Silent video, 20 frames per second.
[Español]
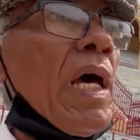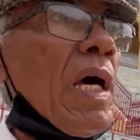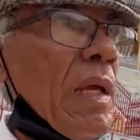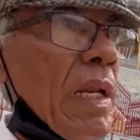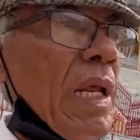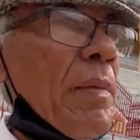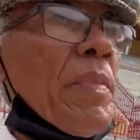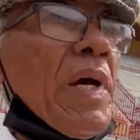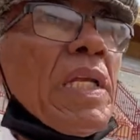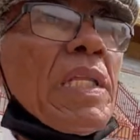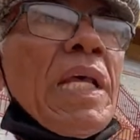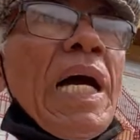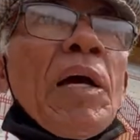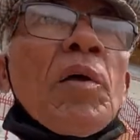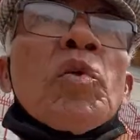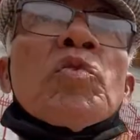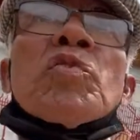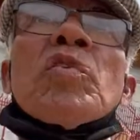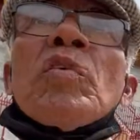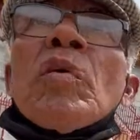el
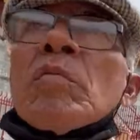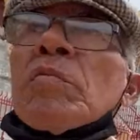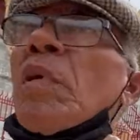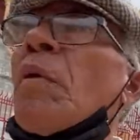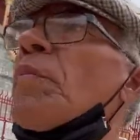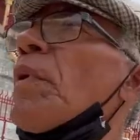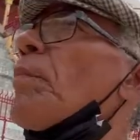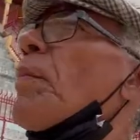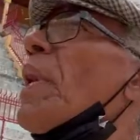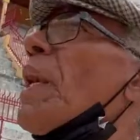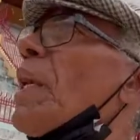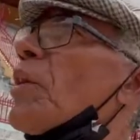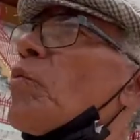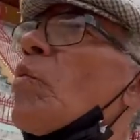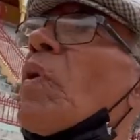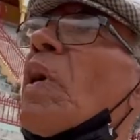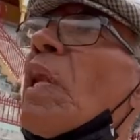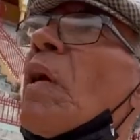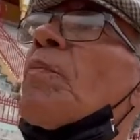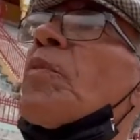espectáculo, sino también para la
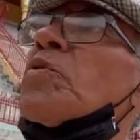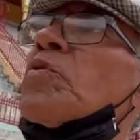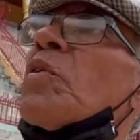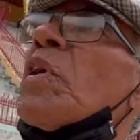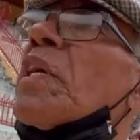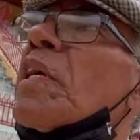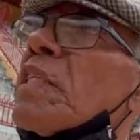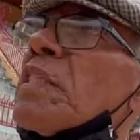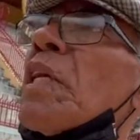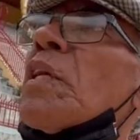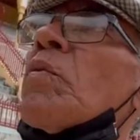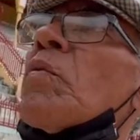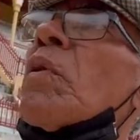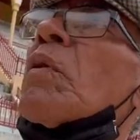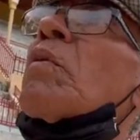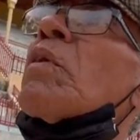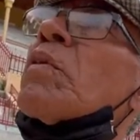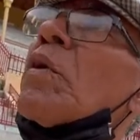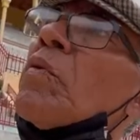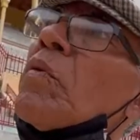ayuda de las personas que se
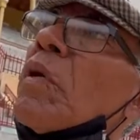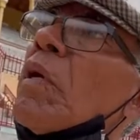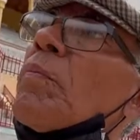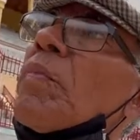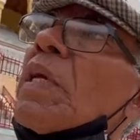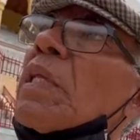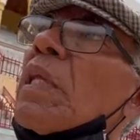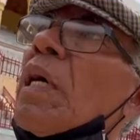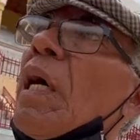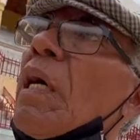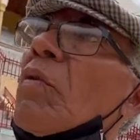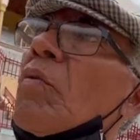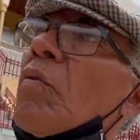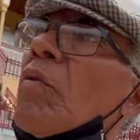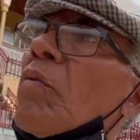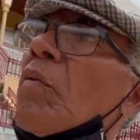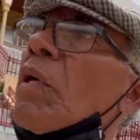ayudan cuando hay un espectáculo.